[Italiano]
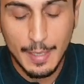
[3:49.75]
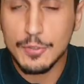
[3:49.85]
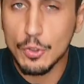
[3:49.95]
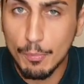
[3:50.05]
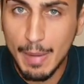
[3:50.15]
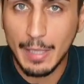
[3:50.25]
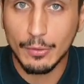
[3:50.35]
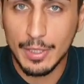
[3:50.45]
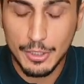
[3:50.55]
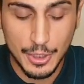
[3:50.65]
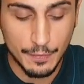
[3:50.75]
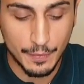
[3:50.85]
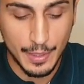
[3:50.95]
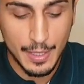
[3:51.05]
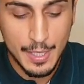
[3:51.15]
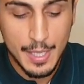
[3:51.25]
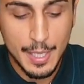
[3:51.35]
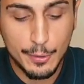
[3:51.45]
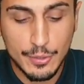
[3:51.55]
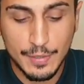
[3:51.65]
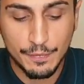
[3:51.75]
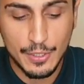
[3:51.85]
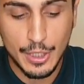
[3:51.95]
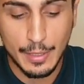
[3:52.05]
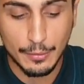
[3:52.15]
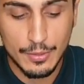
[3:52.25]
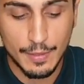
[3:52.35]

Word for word: ha sommato le cifre e così facendo